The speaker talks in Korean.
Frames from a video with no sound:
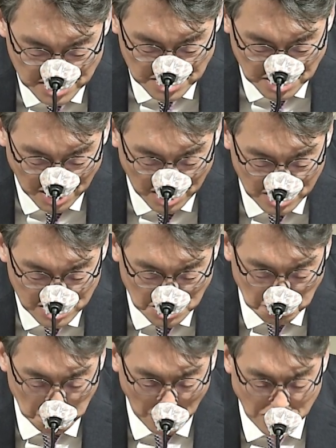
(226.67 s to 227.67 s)
자,
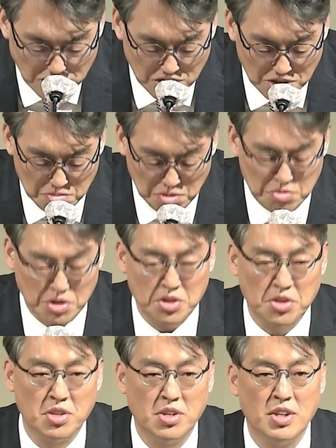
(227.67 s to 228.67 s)
18절에
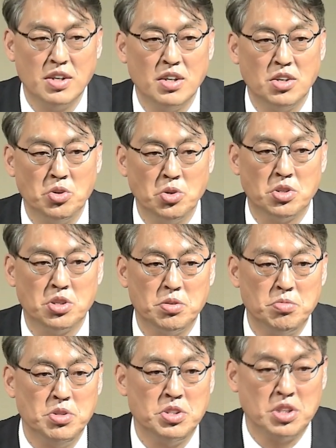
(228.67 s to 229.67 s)
보면은
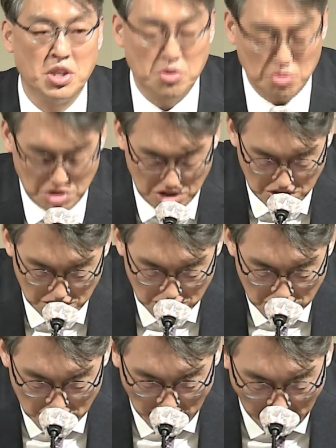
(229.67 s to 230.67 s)
요즘 이제 우리
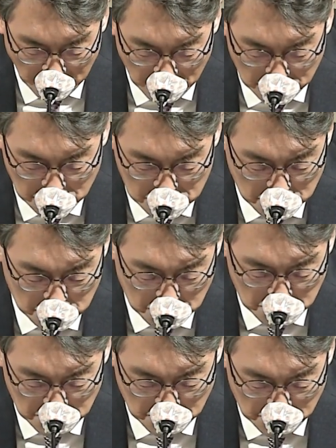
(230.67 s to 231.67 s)
아내 되신
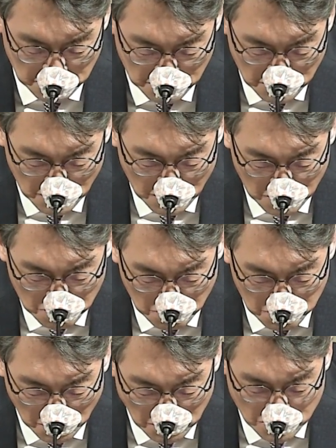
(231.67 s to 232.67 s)
분들, 또
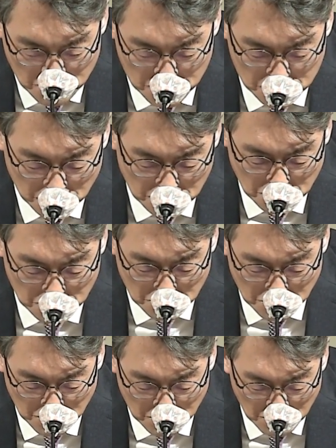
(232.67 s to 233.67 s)
여성
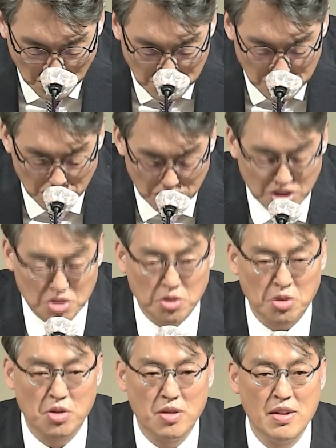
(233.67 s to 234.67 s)
성도들이 굉장히
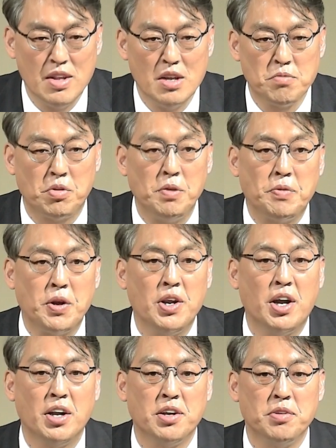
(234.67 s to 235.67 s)
또
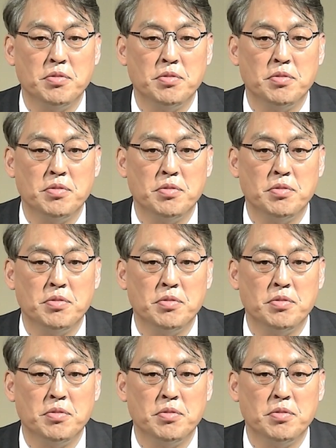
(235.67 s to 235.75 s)
불편해하는